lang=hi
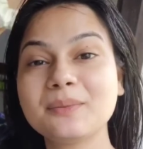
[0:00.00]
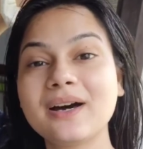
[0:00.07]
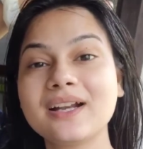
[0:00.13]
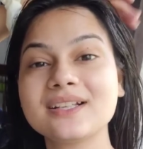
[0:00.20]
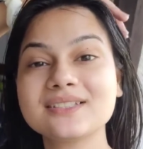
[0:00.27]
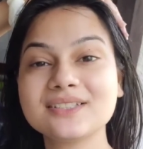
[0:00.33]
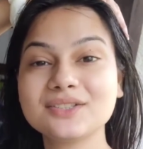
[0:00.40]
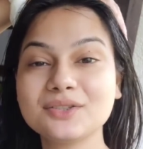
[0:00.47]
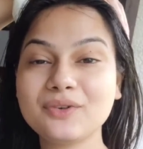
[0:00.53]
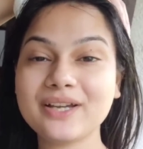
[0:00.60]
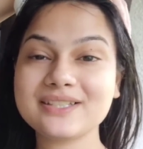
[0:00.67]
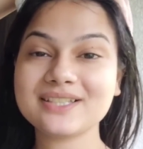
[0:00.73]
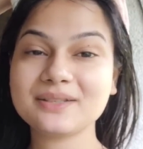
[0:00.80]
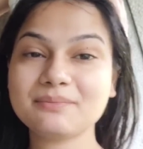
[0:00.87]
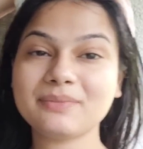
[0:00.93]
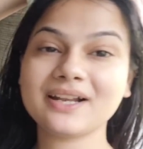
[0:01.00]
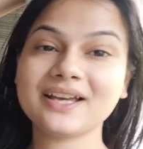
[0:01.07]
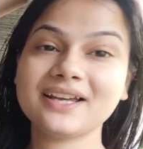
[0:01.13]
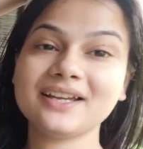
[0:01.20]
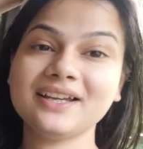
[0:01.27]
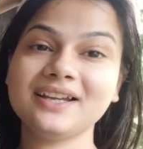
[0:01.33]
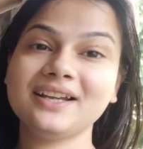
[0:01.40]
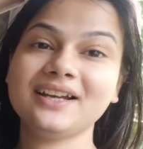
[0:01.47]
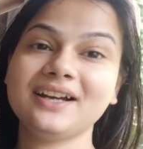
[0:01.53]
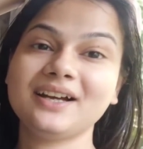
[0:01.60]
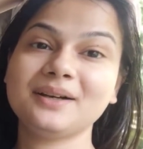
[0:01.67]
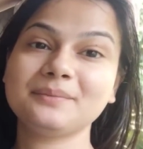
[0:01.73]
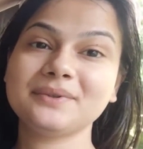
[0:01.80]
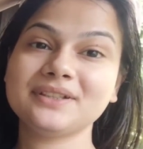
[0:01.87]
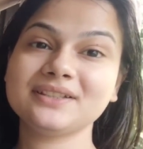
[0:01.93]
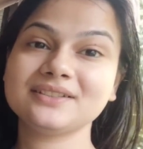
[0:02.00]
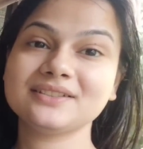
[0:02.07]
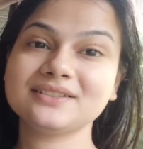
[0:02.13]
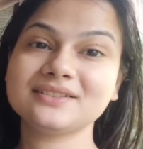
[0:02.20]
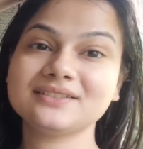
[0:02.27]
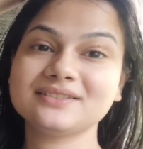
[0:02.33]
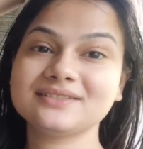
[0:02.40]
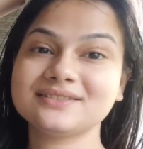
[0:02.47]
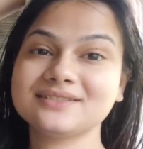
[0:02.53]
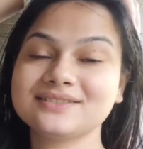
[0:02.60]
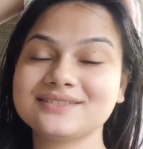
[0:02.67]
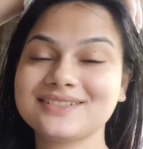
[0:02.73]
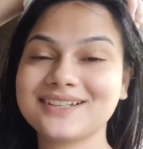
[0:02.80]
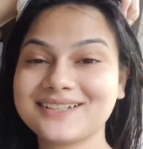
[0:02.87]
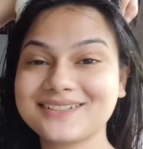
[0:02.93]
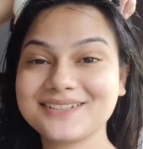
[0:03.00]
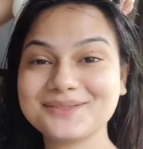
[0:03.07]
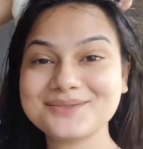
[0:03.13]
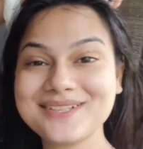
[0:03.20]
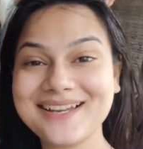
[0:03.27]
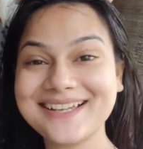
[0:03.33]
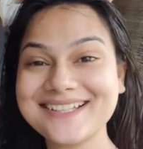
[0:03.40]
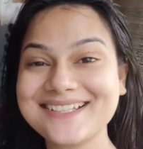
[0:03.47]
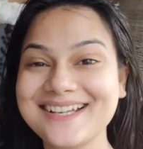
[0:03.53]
दोबारा से तो वो ऐसे ही पड़ा है अभी करती हूँ जाके